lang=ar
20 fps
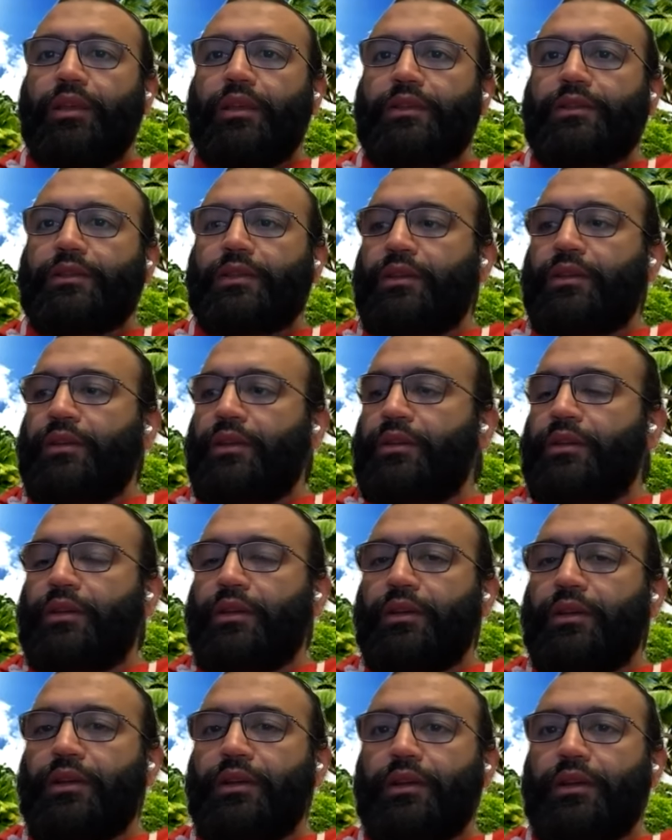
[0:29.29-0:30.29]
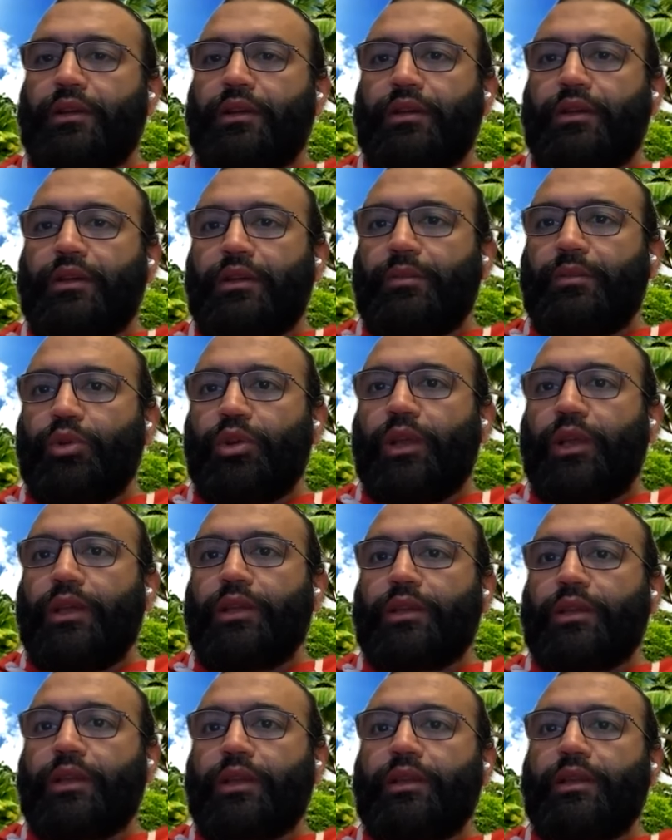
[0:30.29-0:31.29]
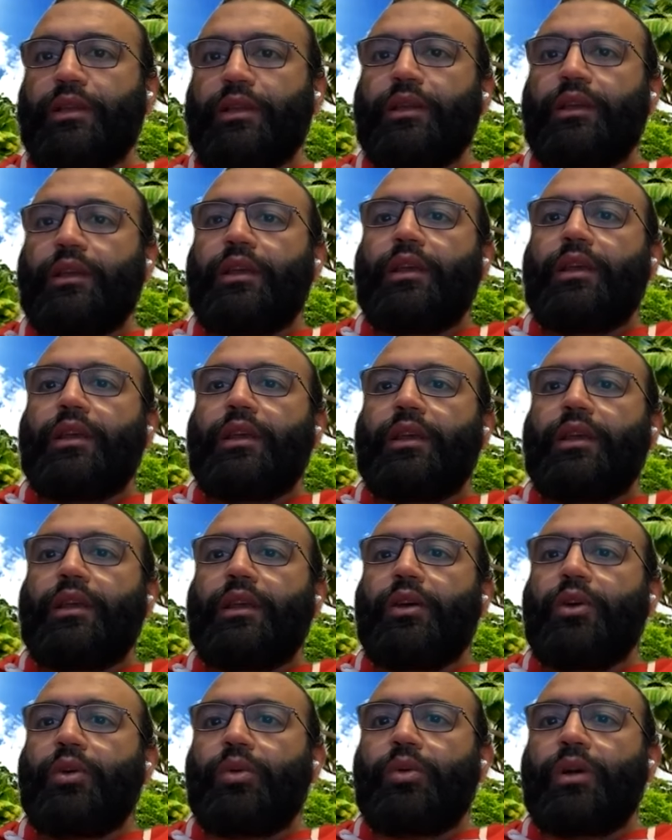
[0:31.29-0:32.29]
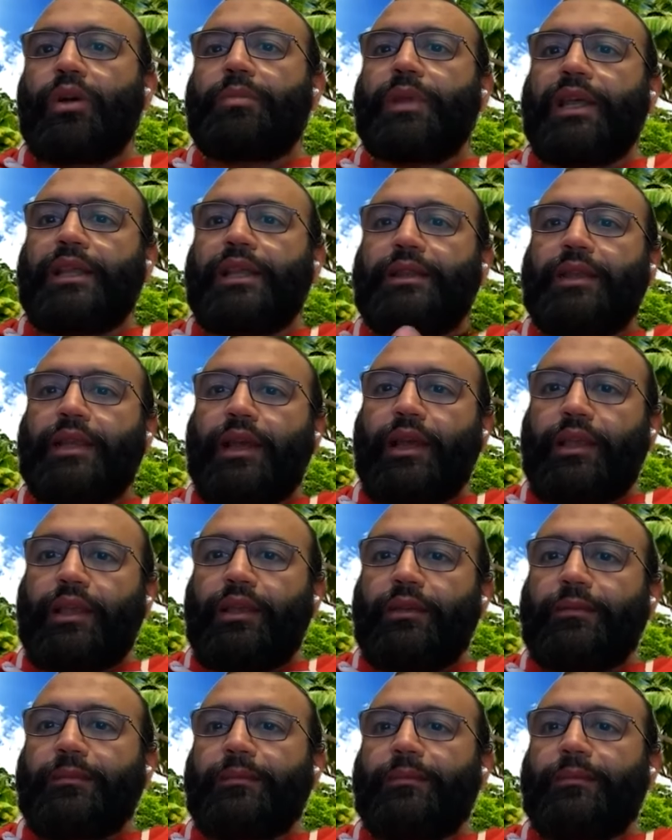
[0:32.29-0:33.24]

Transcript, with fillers: صديقنا الملحد كده هو بيدعي